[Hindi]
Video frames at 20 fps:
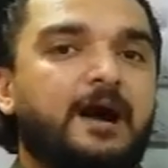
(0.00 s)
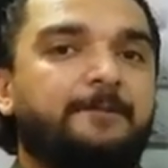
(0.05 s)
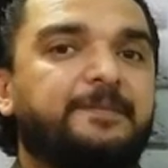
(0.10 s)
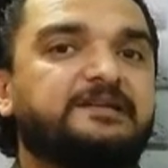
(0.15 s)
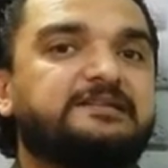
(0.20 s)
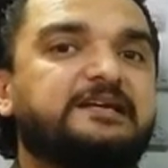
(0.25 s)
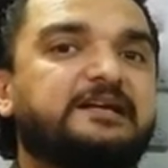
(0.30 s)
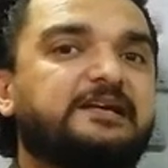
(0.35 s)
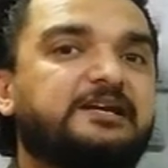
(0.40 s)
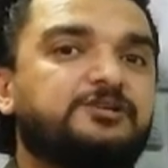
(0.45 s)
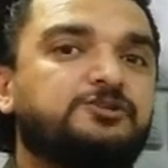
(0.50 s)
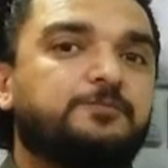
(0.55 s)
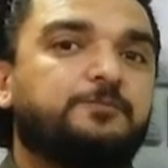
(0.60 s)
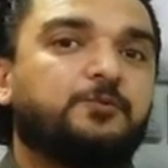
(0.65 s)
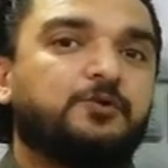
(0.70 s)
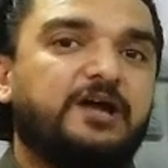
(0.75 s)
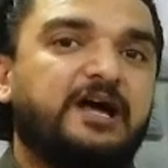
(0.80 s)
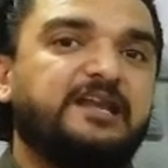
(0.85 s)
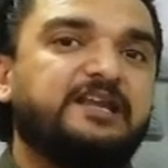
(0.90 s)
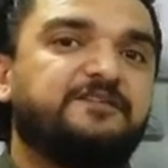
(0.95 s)
अभी तक की जो
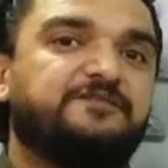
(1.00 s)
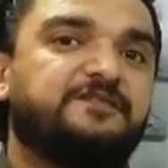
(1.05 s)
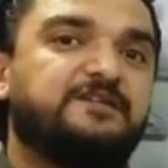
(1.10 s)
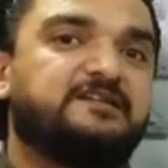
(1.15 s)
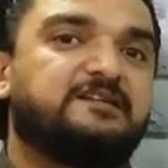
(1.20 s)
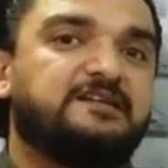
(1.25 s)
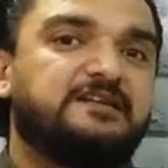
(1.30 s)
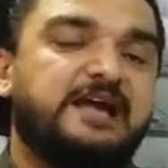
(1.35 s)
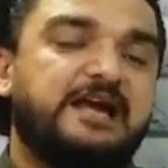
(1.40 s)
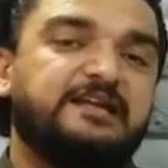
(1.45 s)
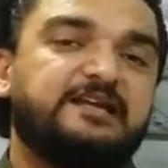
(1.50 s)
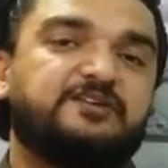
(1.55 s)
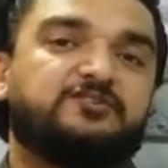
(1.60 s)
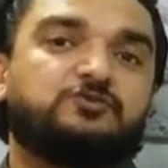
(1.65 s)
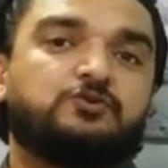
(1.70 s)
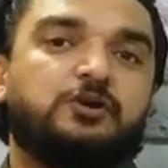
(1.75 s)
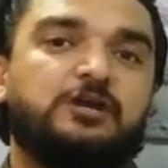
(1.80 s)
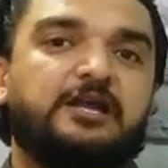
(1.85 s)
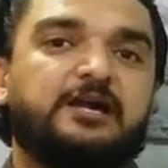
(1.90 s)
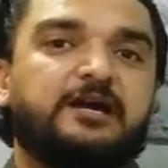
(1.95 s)
पुरानी फ़ीस ली जा रही है
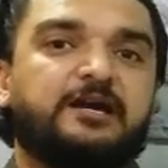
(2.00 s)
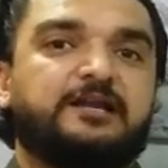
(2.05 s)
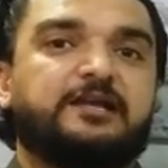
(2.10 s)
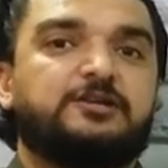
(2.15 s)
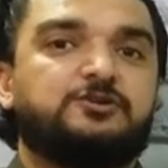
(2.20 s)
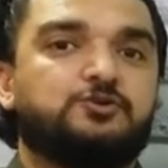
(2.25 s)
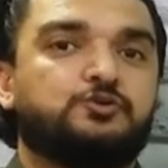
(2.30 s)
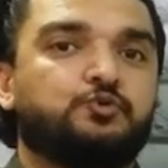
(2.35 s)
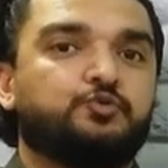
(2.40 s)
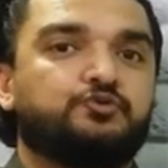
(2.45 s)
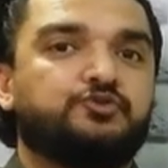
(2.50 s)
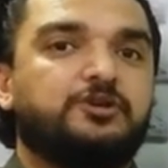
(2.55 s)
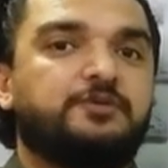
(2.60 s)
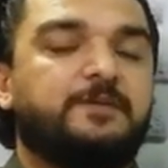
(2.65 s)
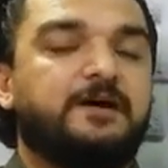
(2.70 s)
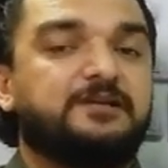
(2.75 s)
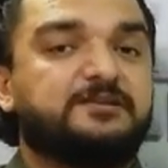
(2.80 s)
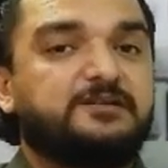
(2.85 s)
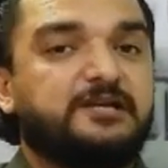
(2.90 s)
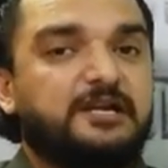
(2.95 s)
इसको लेकर के जो दूसरी
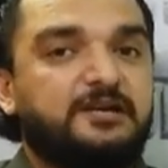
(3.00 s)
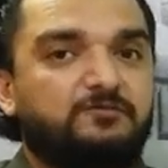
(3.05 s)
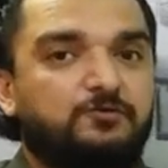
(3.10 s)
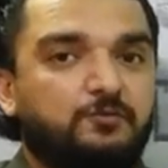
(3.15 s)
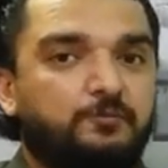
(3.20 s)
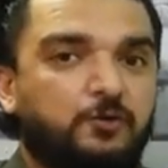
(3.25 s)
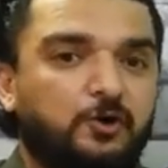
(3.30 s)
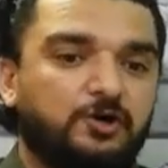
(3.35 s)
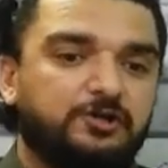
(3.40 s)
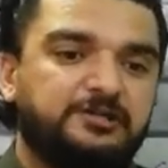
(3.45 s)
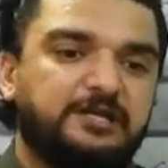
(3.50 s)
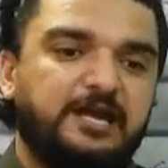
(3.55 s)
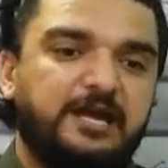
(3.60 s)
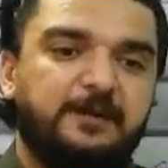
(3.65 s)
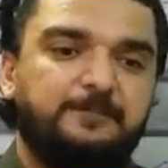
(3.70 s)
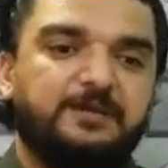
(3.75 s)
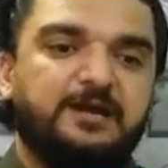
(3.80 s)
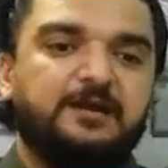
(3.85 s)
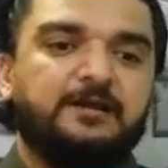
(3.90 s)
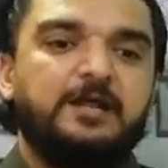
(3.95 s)
बात कही वो बहुत
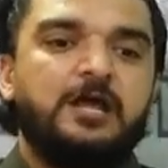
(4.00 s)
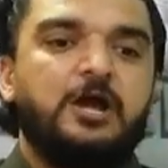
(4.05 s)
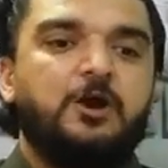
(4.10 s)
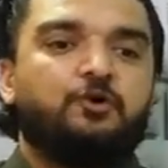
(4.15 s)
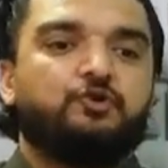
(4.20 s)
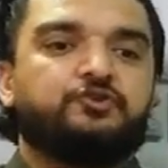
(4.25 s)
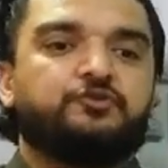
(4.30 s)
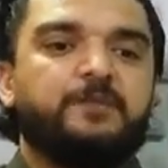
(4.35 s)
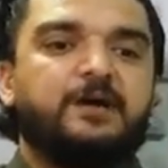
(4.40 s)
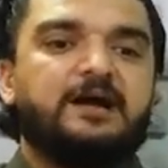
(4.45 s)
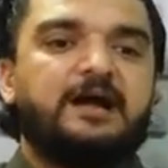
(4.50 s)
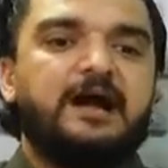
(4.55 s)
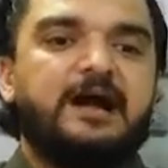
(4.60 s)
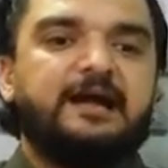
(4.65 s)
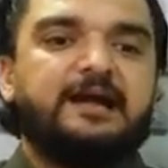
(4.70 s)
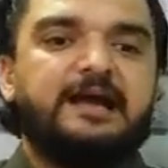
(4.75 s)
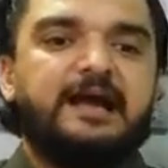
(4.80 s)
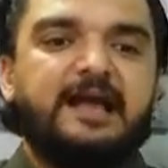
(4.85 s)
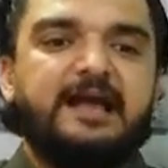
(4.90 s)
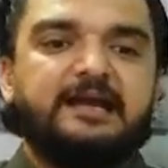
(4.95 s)
अहम है उसमें
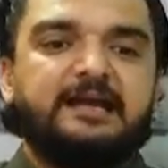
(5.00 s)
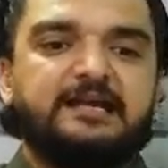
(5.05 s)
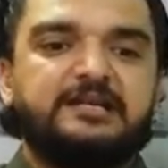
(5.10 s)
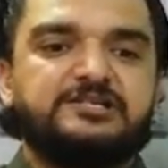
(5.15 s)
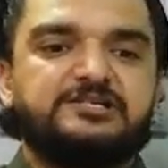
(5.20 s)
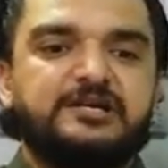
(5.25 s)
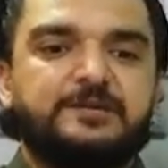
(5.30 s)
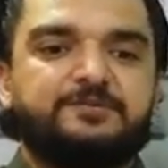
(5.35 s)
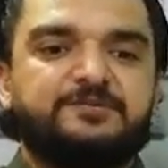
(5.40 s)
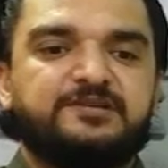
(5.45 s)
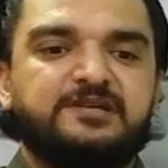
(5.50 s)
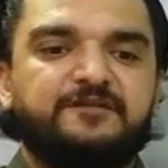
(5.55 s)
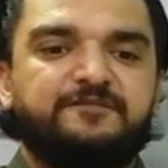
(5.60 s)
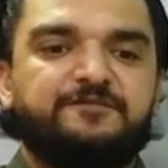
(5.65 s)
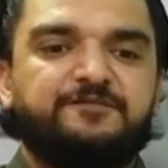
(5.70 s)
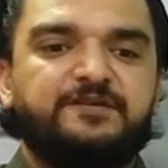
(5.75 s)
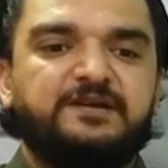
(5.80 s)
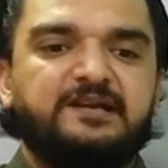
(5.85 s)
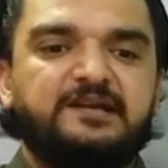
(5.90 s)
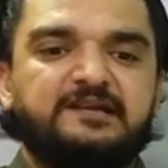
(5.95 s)
कहा गया है कि जब से
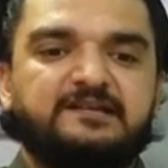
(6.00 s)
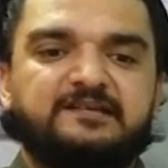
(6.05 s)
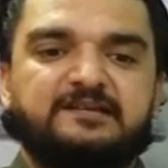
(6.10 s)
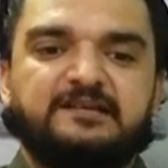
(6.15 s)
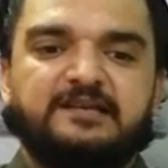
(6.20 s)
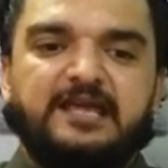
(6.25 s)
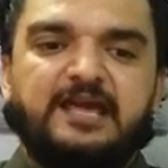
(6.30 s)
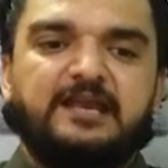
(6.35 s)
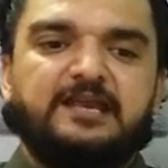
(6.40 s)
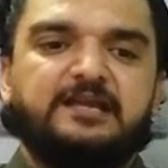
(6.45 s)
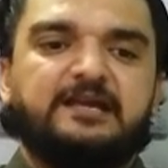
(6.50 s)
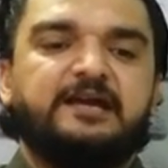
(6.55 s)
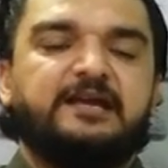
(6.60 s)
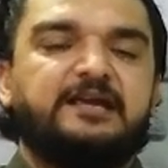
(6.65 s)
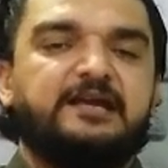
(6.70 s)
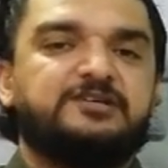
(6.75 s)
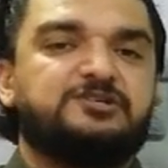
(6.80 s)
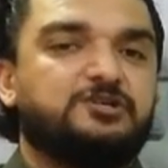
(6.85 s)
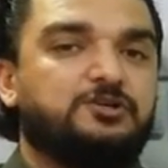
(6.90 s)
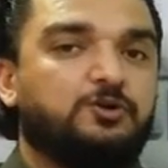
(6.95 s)
फ़ीस ले ली
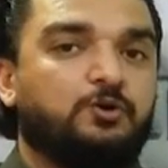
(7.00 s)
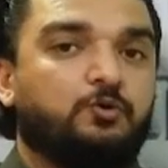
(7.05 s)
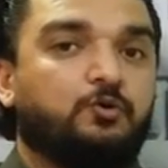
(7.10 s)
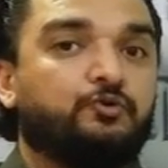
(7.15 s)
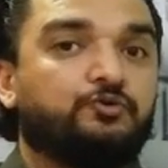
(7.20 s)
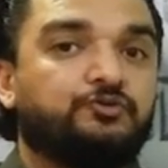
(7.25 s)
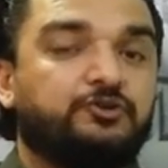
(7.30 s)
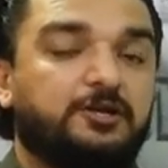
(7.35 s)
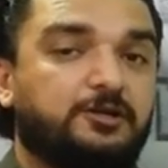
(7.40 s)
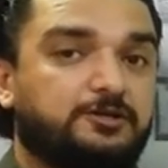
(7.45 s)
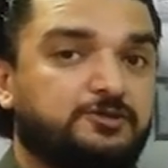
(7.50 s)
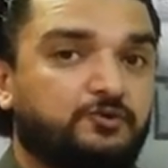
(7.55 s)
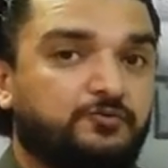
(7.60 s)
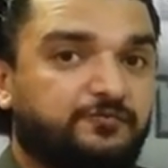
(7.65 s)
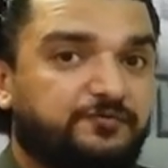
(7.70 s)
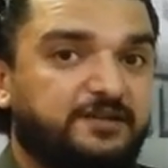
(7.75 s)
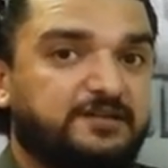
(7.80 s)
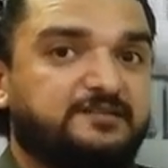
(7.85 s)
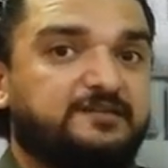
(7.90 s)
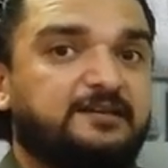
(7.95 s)
गई है जिन लोगों से जो
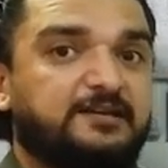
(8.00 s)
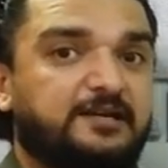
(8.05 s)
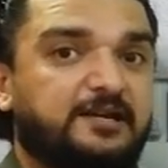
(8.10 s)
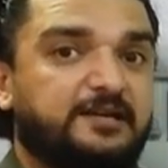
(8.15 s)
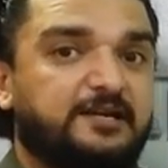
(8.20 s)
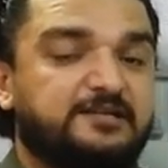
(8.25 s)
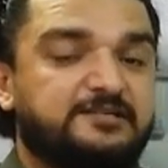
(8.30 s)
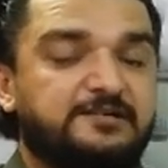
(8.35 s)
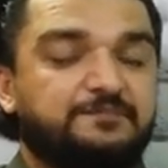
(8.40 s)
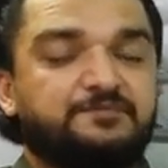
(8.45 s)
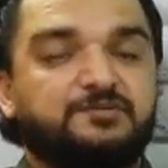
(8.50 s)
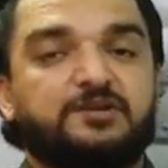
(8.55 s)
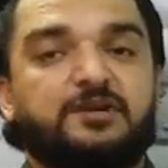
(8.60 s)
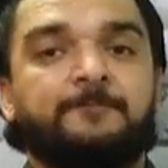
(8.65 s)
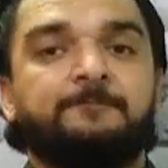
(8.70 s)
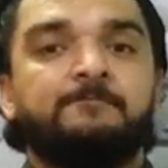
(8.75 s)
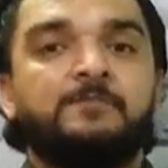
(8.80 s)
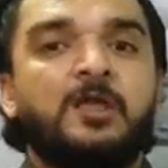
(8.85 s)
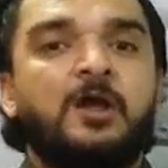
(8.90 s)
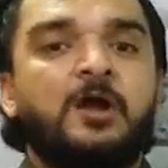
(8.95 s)
फ़ीस ली गई है जब से